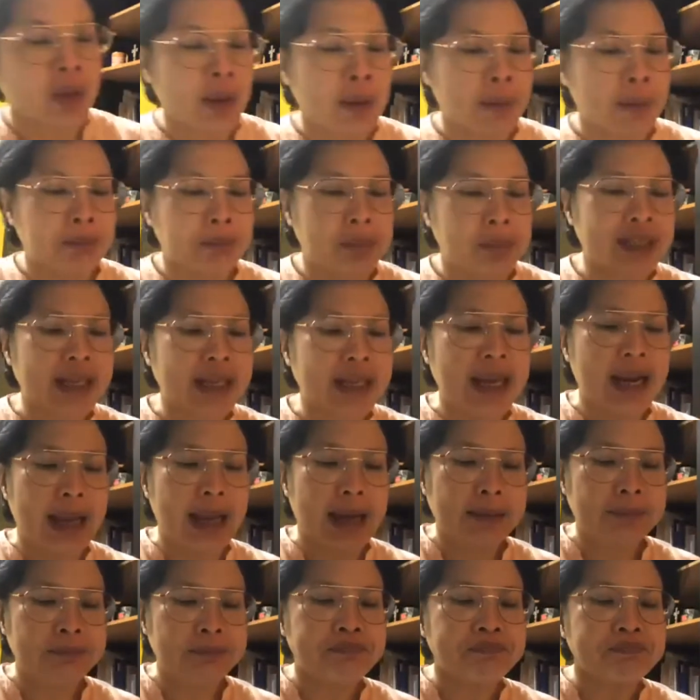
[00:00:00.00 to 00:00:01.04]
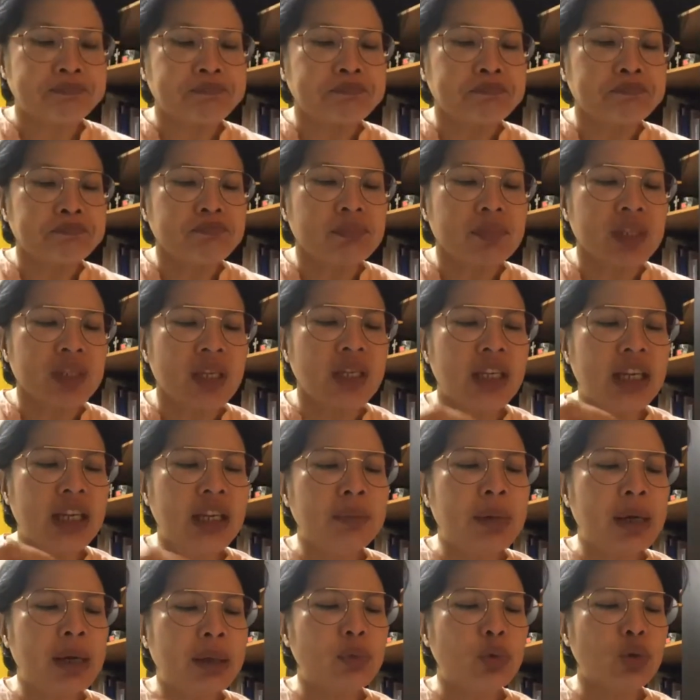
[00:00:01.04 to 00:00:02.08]
pergilah
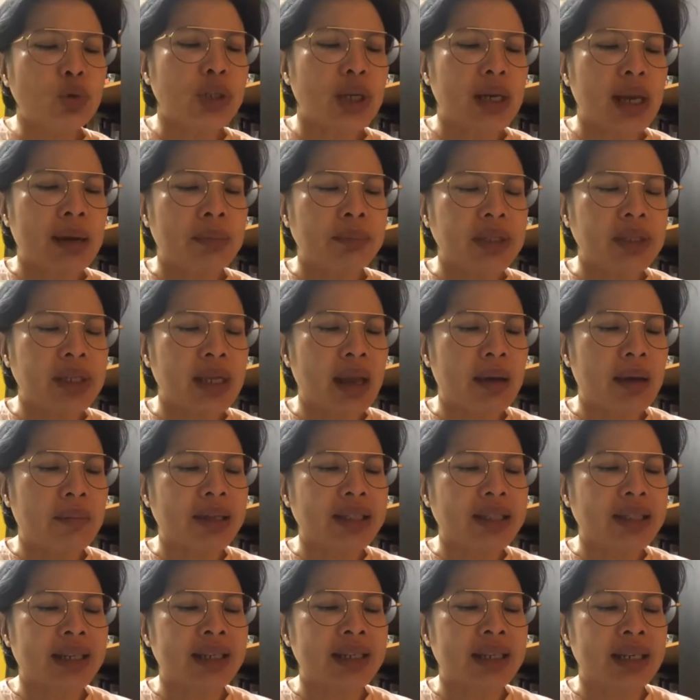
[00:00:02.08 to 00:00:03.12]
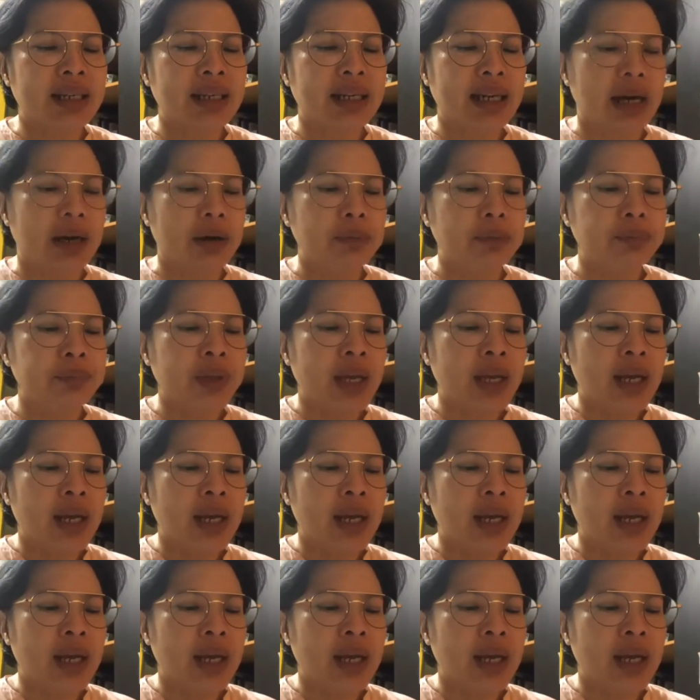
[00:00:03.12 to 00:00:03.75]
imanmu telah menyelamatkan engkau.